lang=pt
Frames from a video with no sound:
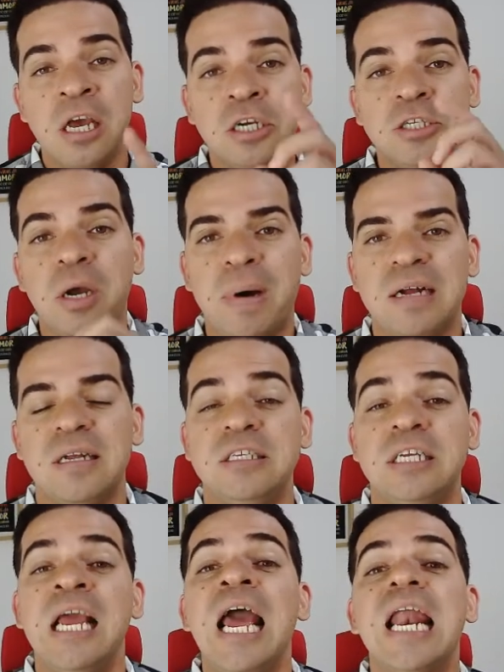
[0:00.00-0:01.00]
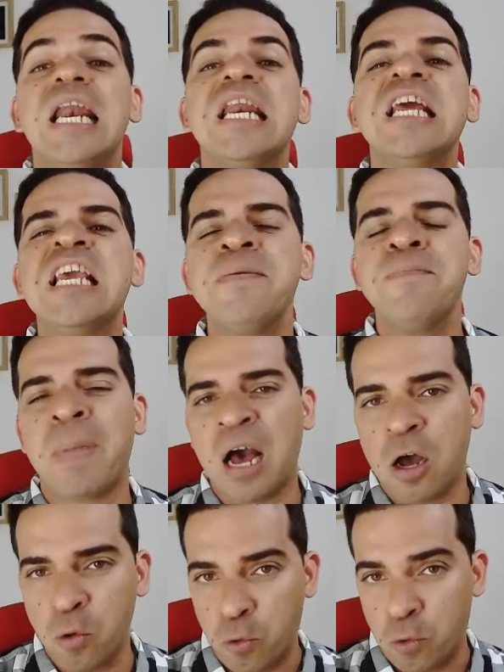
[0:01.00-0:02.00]
chamada de Lynn
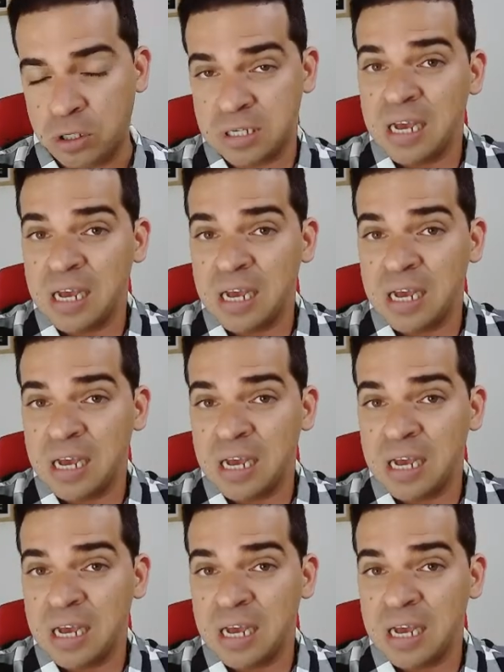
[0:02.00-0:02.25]
Margulis.